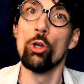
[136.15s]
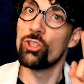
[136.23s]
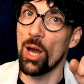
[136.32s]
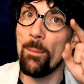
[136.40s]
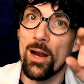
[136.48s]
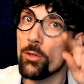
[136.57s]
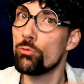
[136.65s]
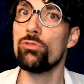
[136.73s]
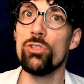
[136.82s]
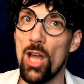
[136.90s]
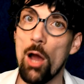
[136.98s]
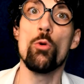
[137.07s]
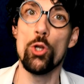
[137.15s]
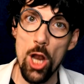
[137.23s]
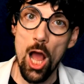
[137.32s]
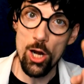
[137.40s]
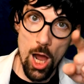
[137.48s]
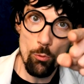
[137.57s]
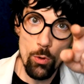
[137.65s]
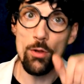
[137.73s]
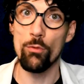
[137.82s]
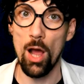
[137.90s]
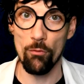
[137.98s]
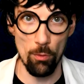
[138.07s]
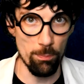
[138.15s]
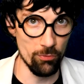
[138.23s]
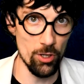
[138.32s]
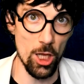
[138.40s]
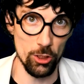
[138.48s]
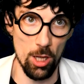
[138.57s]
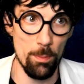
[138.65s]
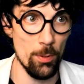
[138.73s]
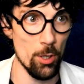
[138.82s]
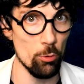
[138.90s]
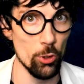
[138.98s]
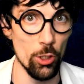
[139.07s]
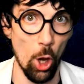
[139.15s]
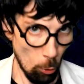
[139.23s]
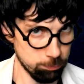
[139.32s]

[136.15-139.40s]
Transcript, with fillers: qu'un malade du sida, oui là, là, oui, voilà, vous pouvez l'attraper, oui.